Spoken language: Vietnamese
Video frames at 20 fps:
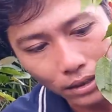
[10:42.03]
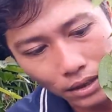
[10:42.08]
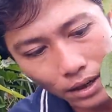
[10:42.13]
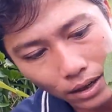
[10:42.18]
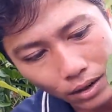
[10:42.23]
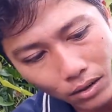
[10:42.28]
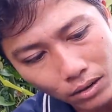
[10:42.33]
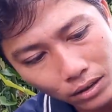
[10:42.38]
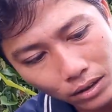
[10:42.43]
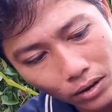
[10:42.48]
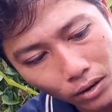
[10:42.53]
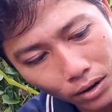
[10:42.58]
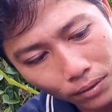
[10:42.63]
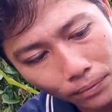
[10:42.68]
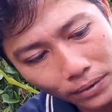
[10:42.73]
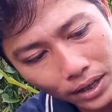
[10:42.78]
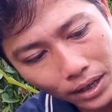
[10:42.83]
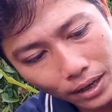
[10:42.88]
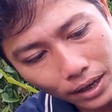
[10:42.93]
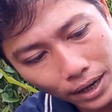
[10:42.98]
đừng có cho
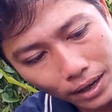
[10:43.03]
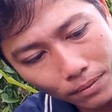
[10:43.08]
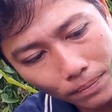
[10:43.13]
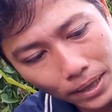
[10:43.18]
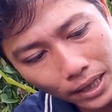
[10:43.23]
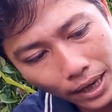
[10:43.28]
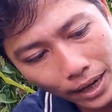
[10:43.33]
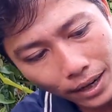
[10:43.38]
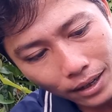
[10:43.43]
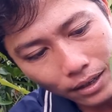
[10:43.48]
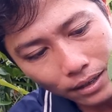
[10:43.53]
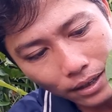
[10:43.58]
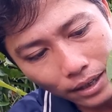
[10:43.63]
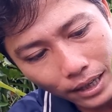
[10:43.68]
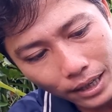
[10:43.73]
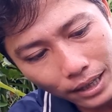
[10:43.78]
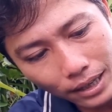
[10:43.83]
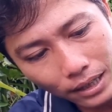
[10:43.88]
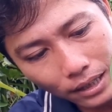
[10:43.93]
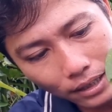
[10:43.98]
phía trên đây nó bị tét được rồi
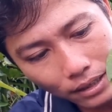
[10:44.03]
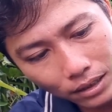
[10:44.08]
ha